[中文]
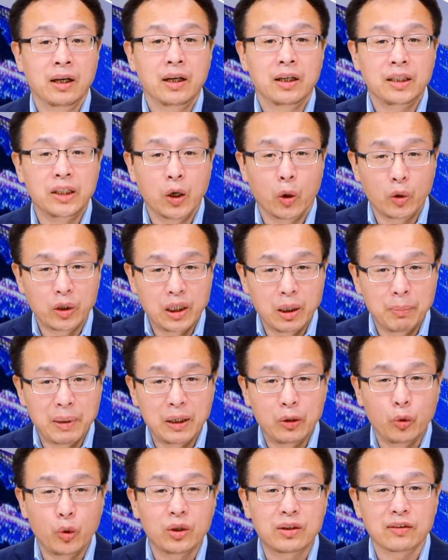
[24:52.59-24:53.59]
有一名
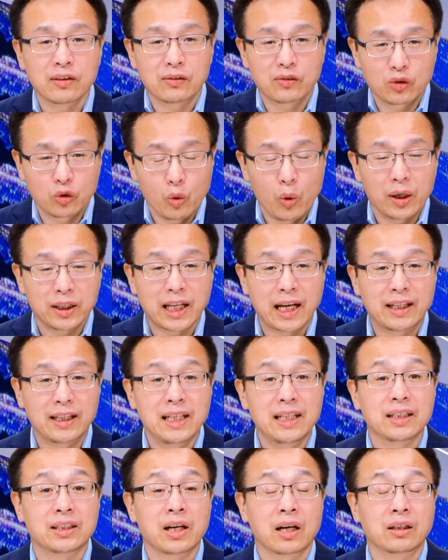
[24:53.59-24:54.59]
女子坐在
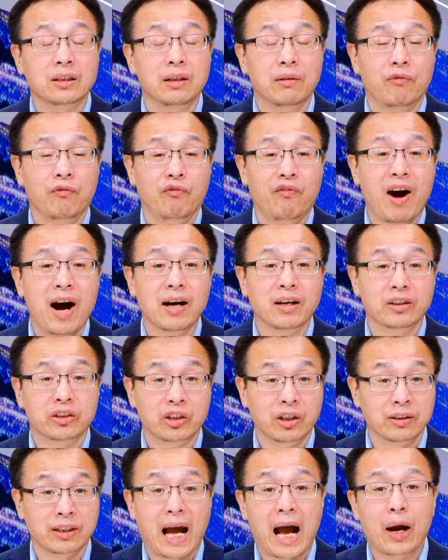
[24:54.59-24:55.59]
地上是放
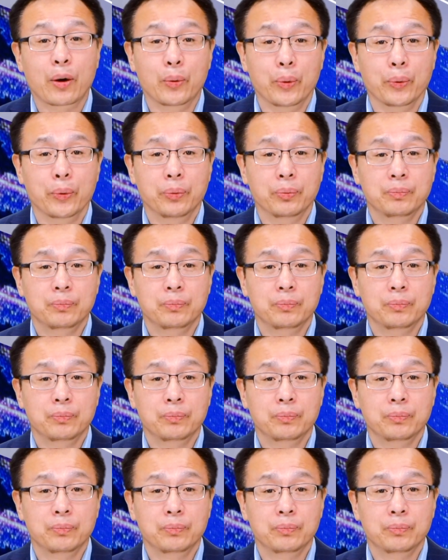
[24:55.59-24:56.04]
声大哭。